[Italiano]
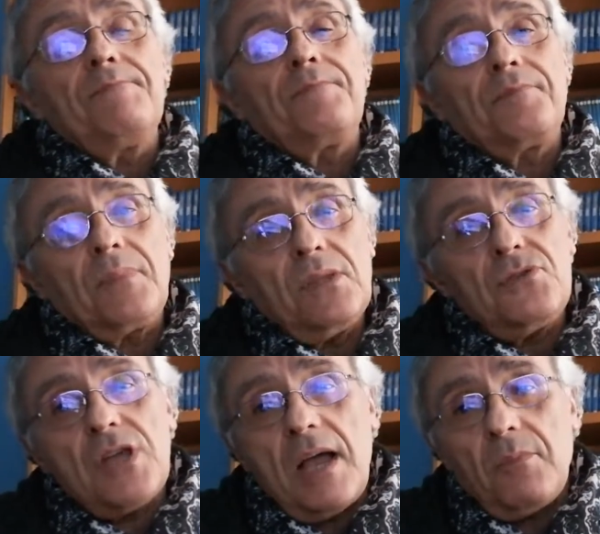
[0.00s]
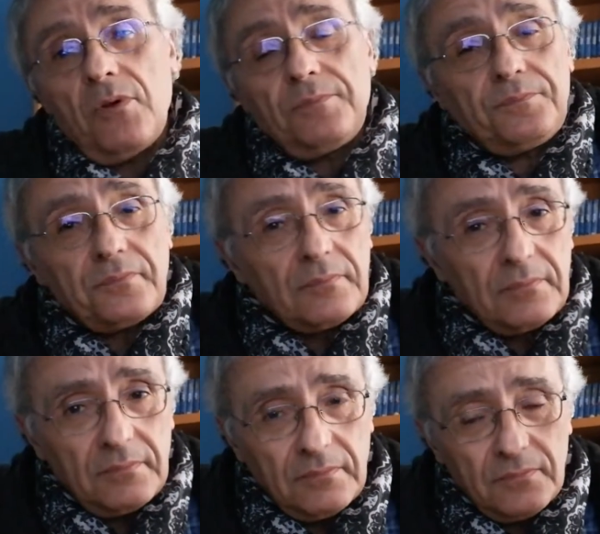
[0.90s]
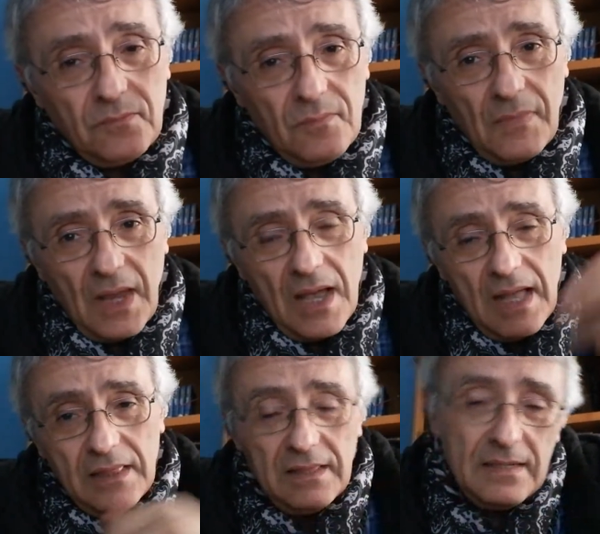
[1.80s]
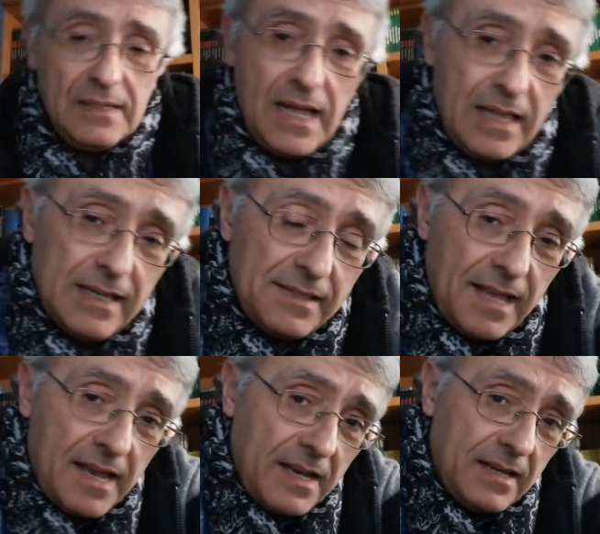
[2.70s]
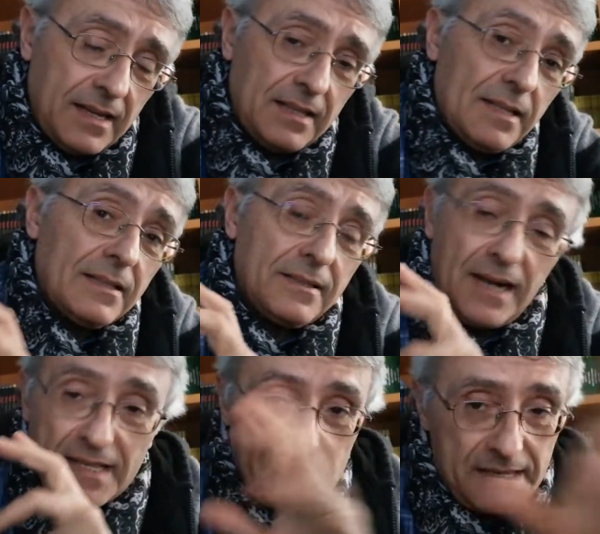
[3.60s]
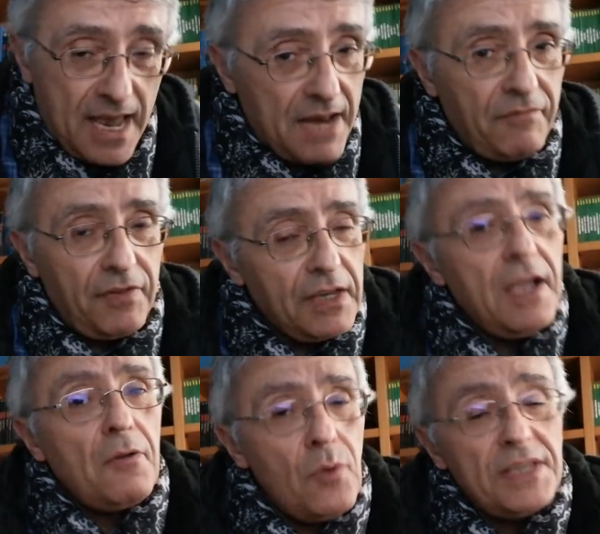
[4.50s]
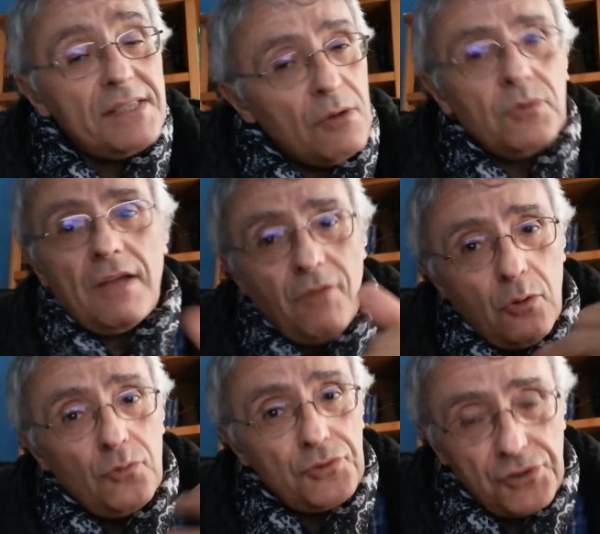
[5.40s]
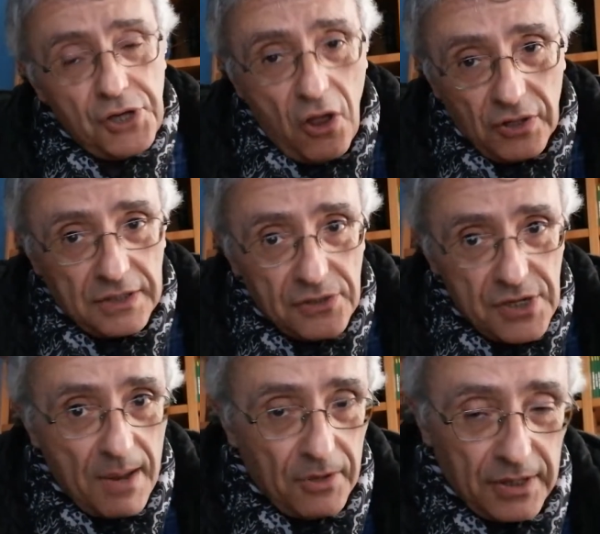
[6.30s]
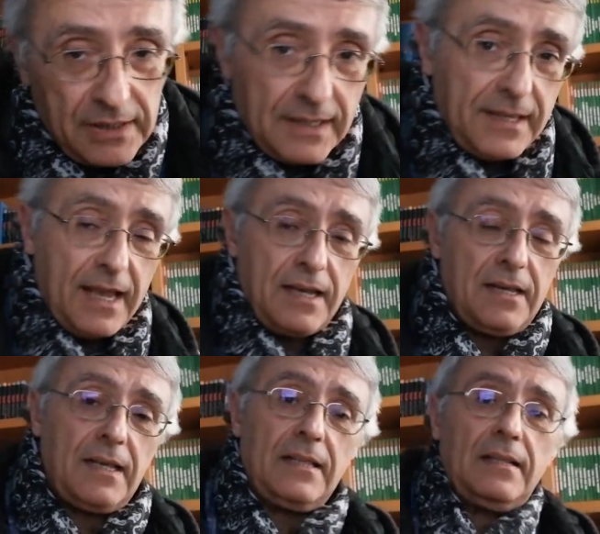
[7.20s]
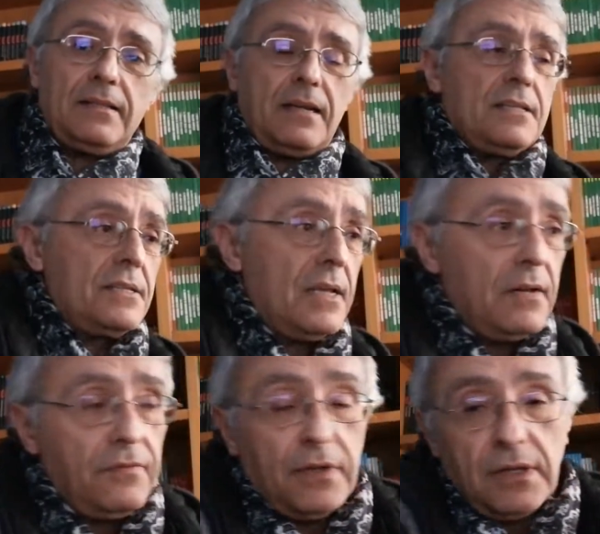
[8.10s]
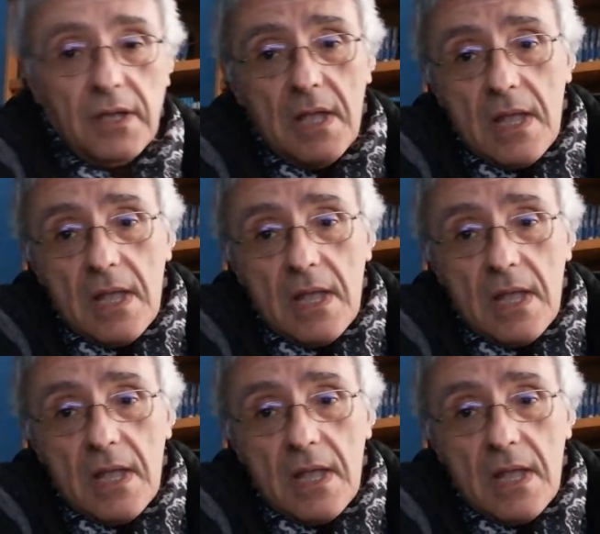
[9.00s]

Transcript: mm, diciamo, al, alle tecniche del transurfing. Questa è un'evoluzione, diciamo, delle tecniche del transurfing.